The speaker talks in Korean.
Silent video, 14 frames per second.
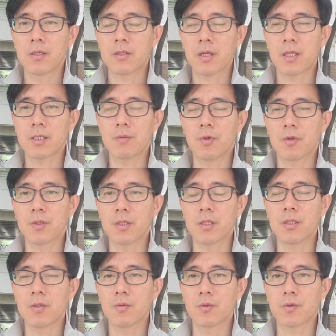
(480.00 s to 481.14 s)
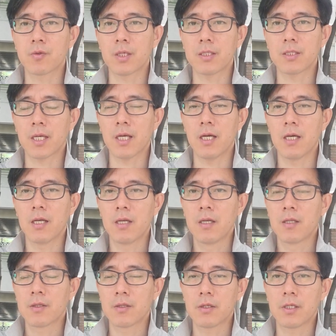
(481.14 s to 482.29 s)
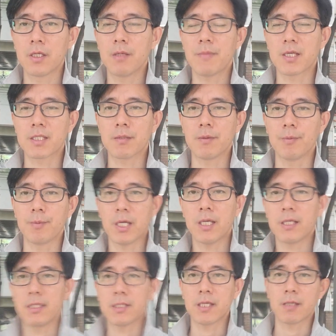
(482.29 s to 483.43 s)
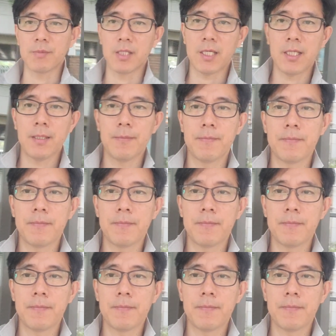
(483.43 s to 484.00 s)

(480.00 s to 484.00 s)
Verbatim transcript: 처할지 모르는 우둔한 제가 드리는 말씀입니다. 이상입니다.